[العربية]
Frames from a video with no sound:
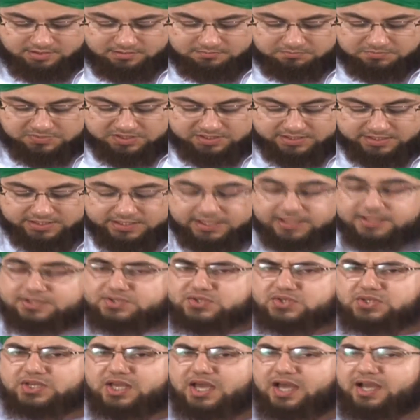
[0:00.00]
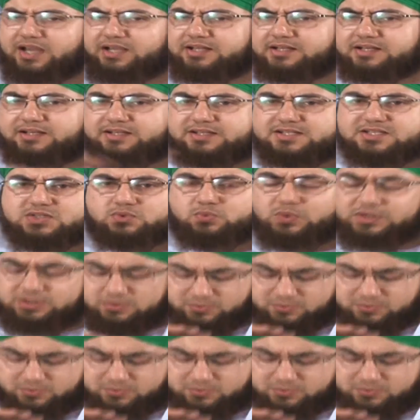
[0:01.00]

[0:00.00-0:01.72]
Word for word: من خلال صياح النسوه